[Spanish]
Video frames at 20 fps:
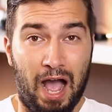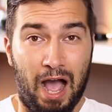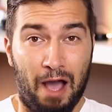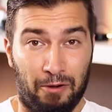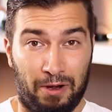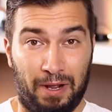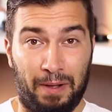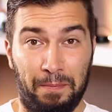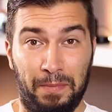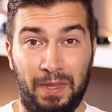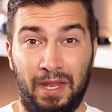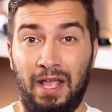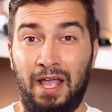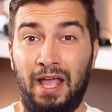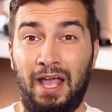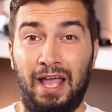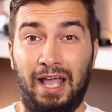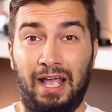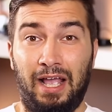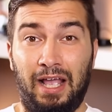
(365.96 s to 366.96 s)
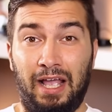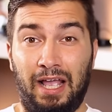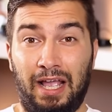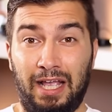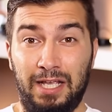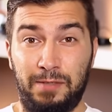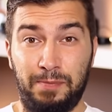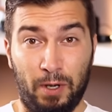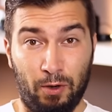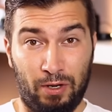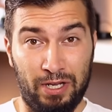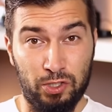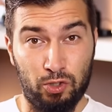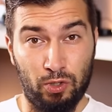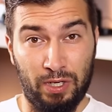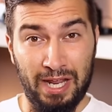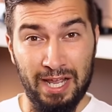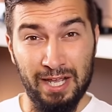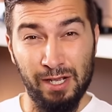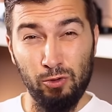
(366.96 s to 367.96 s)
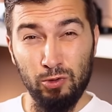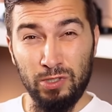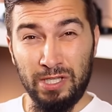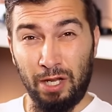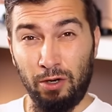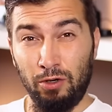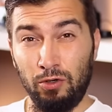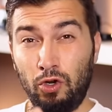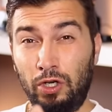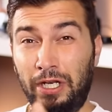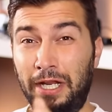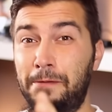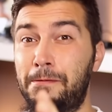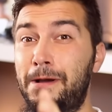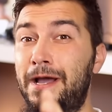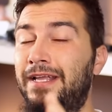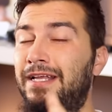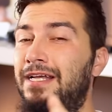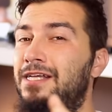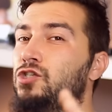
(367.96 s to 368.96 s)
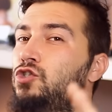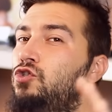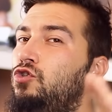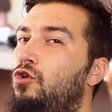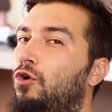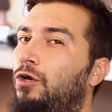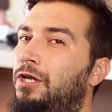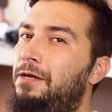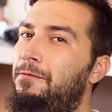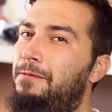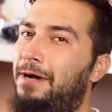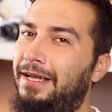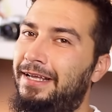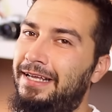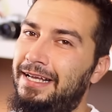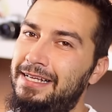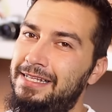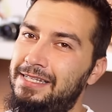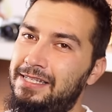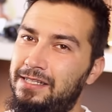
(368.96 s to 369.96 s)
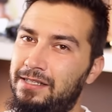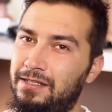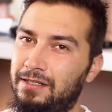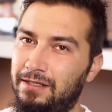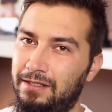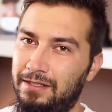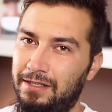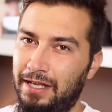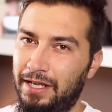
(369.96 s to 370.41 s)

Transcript: Ahora, espero que esto te haya gustado. No te vayas, no te vayas.